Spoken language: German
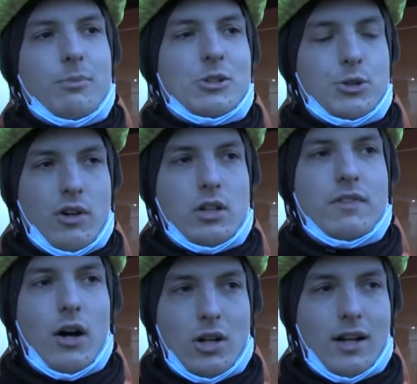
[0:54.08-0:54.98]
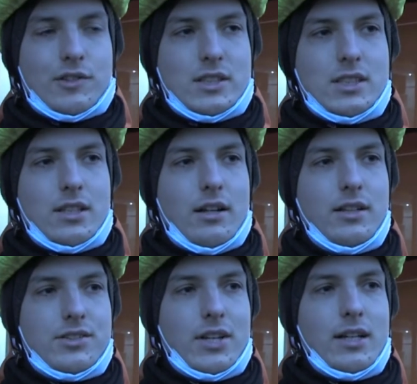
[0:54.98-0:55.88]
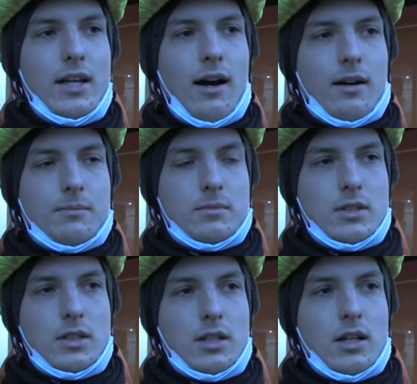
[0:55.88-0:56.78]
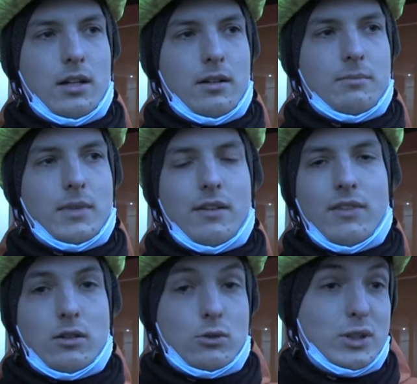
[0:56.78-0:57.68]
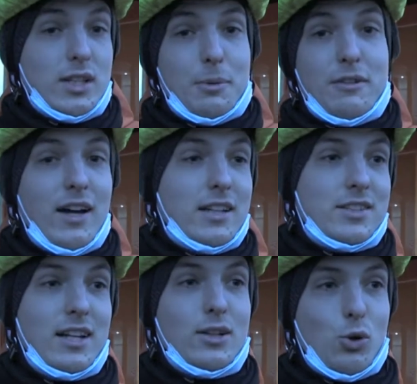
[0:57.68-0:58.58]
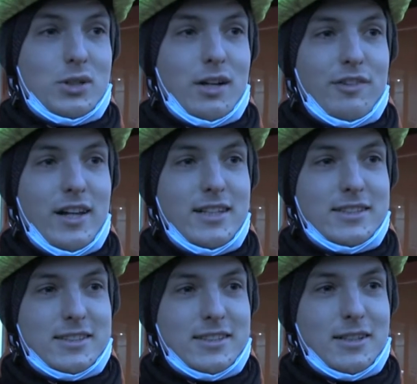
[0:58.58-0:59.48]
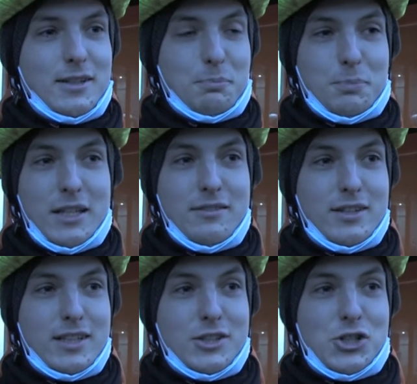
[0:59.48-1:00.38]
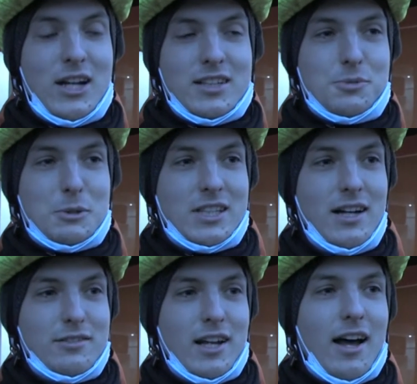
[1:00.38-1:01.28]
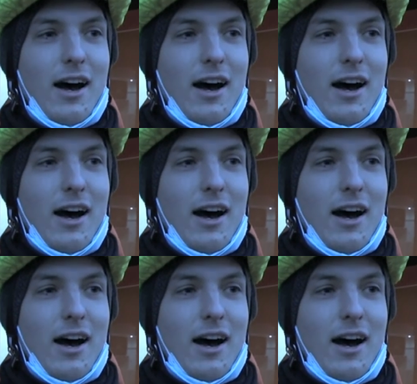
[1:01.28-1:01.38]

Beispiel wollen wir auch langfristig dann ein Diensthandy haben, ähm, denn wenn unser privates Handy runterfällt, äh, kriegen wir den Schaden nicht bezahlt während der